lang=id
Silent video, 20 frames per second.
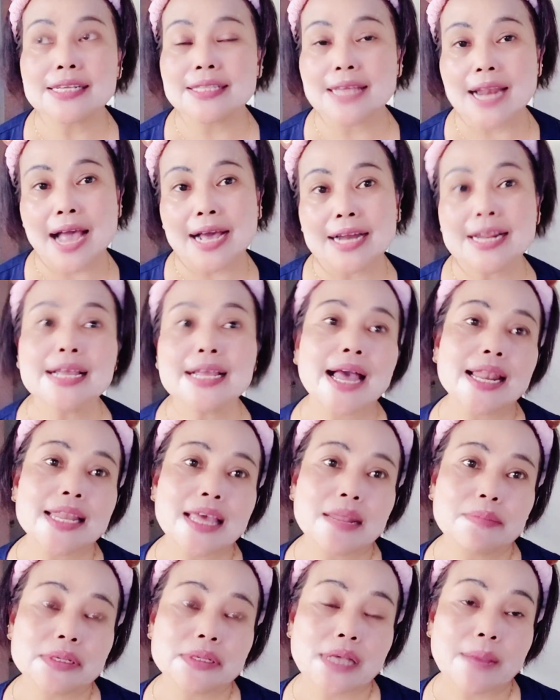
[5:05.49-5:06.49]
Setelah kering,
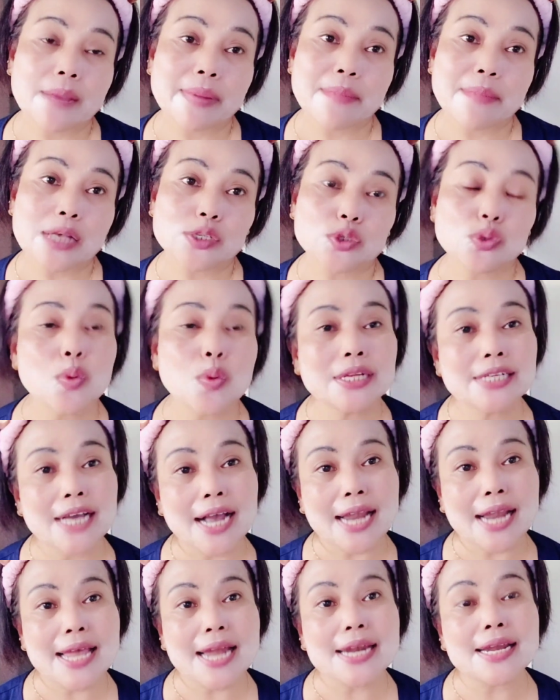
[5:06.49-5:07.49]
kalian bisa membasuh wajah
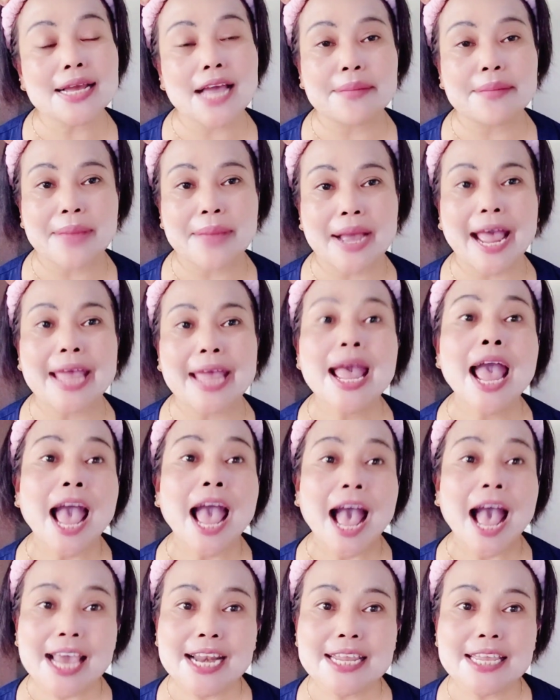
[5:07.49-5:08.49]
kalian dengan memakai
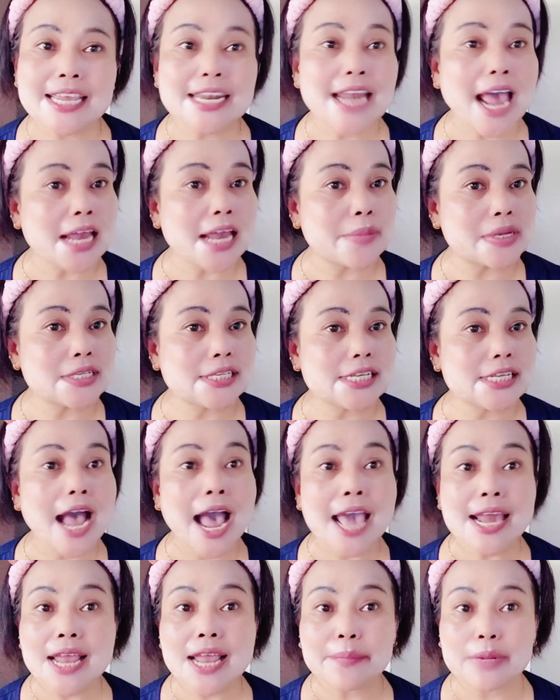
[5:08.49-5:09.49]
air dingin, air bersih,
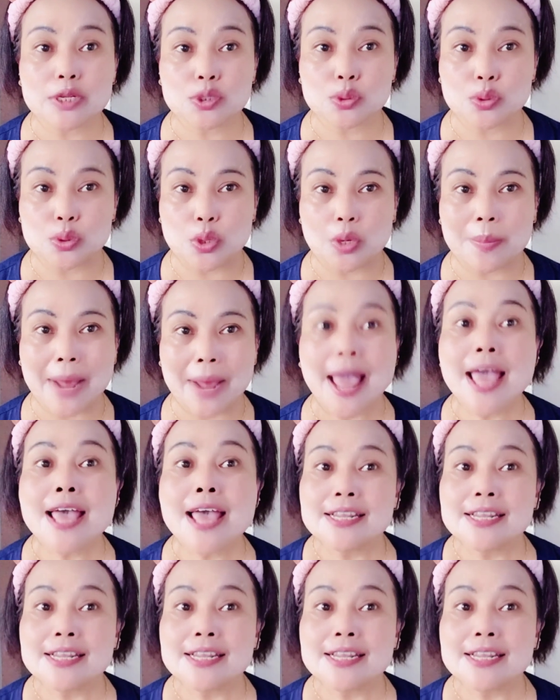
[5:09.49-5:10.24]
air yang bersuhu normal.